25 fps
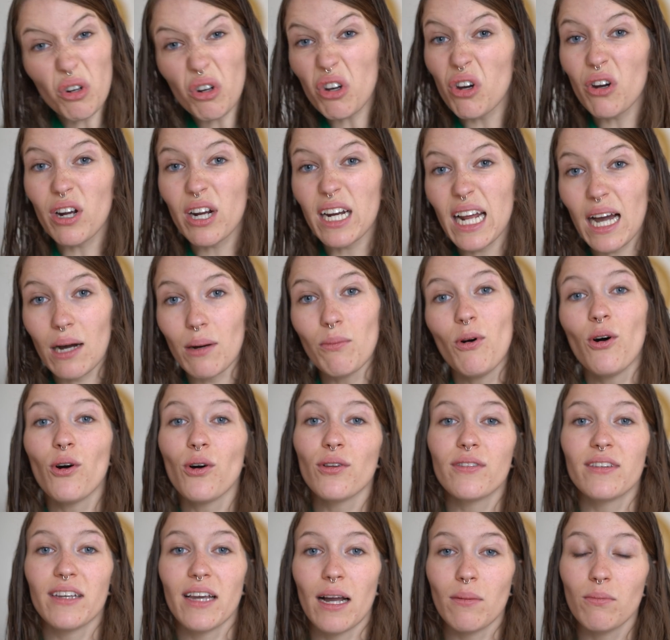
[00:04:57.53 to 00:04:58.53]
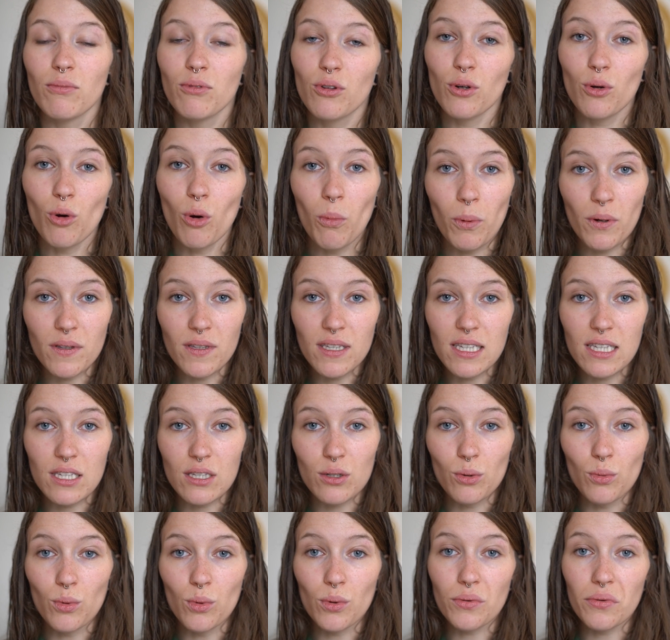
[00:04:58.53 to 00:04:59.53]
Donc, clairement, en termes de
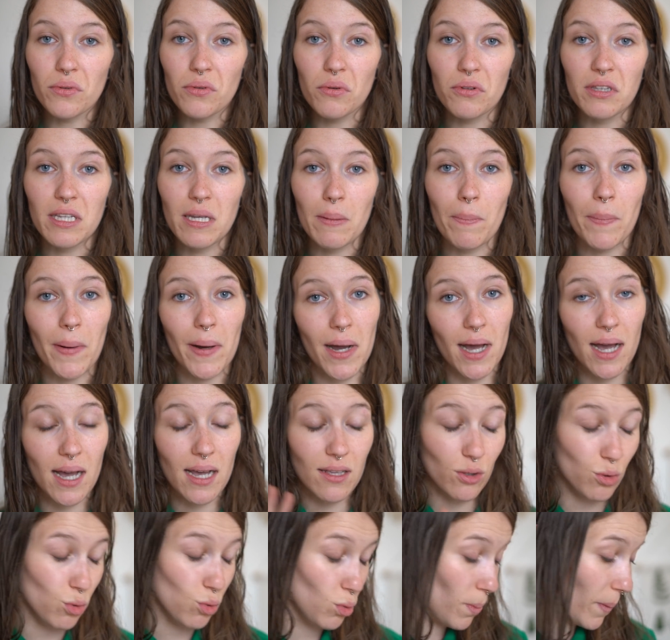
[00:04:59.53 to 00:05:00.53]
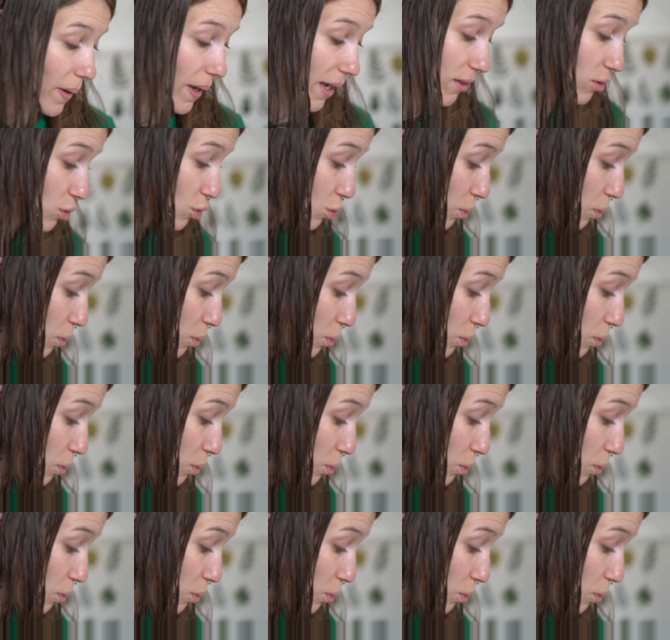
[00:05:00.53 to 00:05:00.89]
composition, on n'est pas super,